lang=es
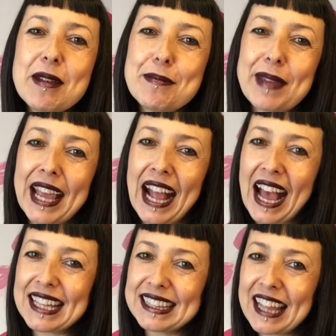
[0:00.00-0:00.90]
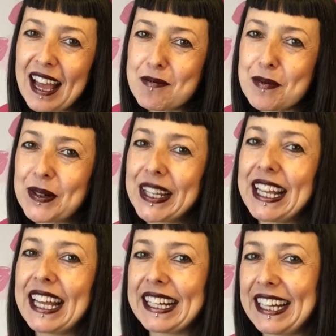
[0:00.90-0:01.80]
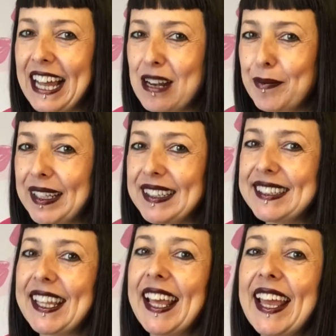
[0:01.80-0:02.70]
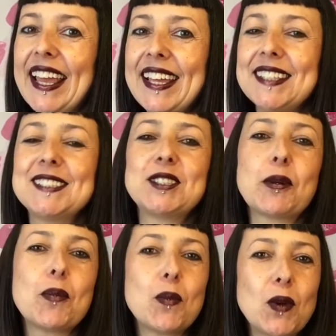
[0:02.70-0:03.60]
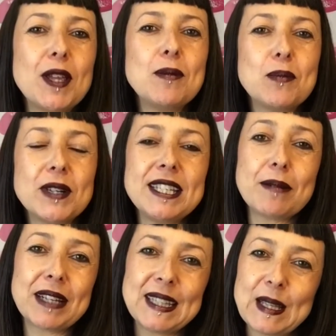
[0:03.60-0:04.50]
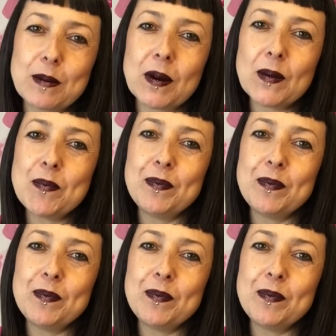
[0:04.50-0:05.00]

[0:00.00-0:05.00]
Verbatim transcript: Me encanta porque realmente es muy, muy llamativo